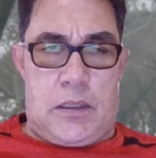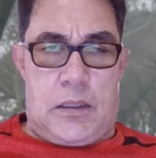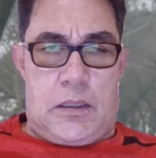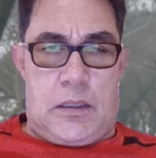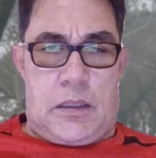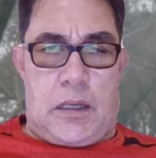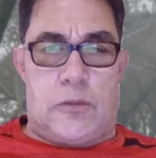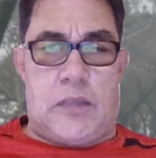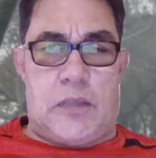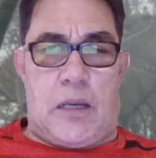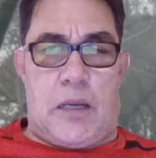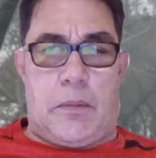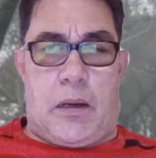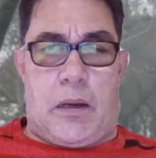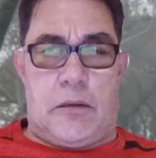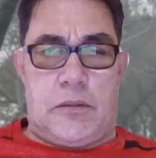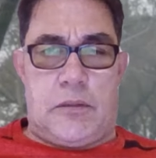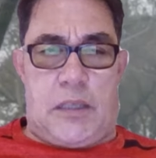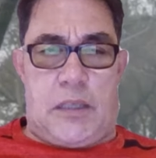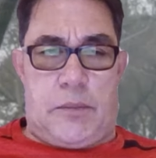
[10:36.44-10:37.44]
Hầu Gia
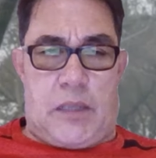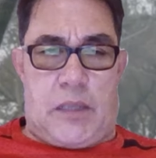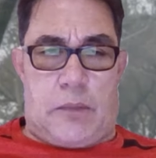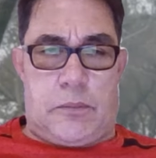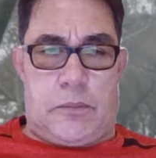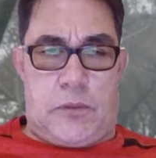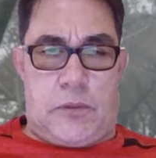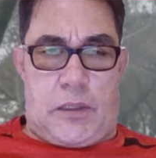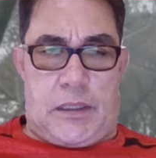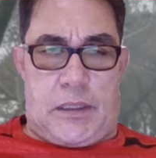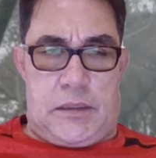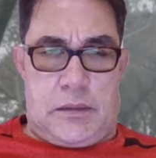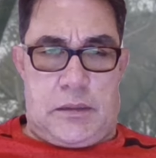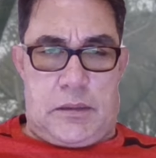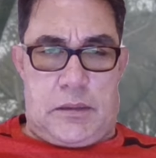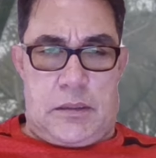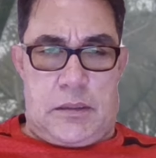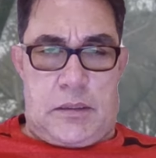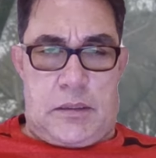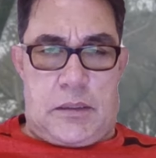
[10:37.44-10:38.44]
Bảo nghiêm giọng nói,
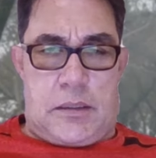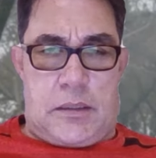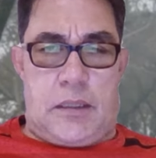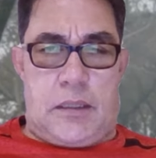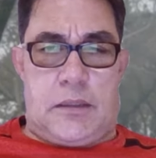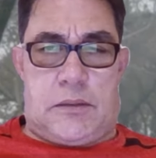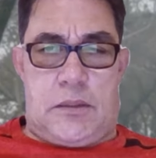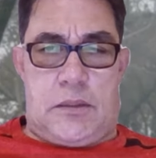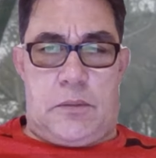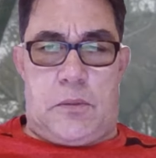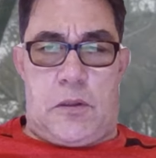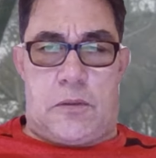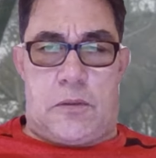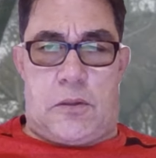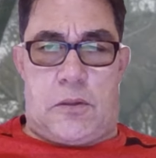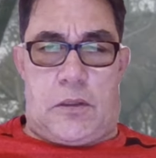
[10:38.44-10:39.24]
chết trước một